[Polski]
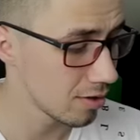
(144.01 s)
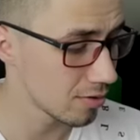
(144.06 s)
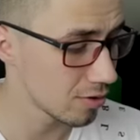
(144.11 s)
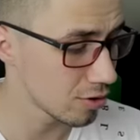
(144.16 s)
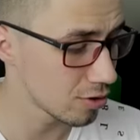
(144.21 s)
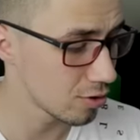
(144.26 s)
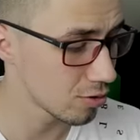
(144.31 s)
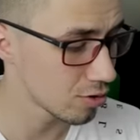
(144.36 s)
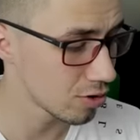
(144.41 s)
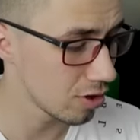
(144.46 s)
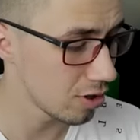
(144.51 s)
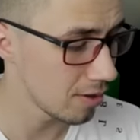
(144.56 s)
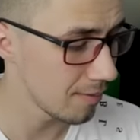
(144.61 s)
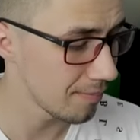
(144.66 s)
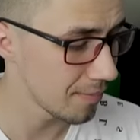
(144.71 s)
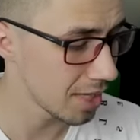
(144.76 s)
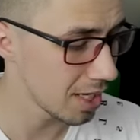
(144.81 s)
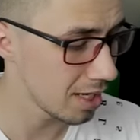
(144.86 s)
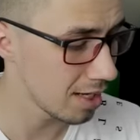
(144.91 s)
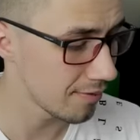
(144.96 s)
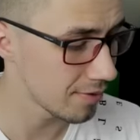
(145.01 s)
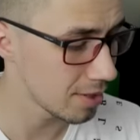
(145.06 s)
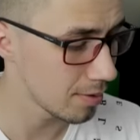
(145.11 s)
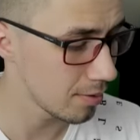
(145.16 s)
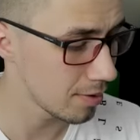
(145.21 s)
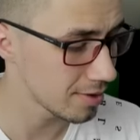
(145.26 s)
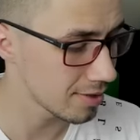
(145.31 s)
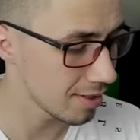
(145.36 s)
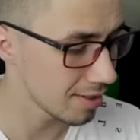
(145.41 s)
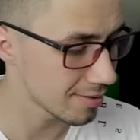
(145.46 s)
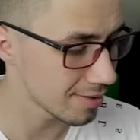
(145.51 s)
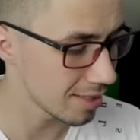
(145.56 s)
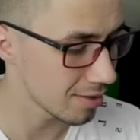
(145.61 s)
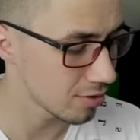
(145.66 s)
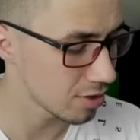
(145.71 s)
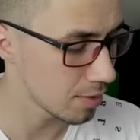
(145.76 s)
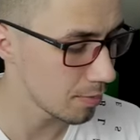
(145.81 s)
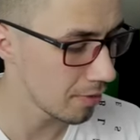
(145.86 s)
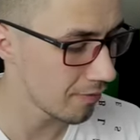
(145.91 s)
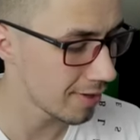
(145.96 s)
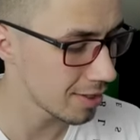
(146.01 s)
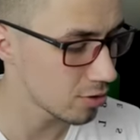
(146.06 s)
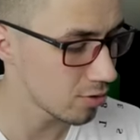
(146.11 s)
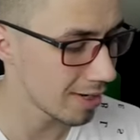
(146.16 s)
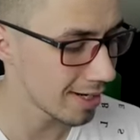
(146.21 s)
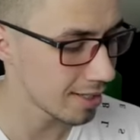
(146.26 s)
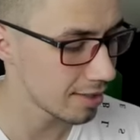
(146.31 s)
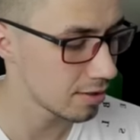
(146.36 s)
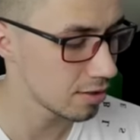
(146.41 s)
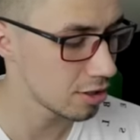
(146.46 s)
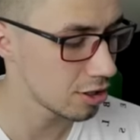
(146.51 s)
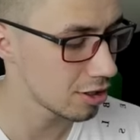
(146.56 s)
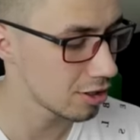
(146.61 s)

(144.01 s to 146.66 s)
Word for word: No dość dużo, no ale w tym momencie nasz stadion się powiększył jakieś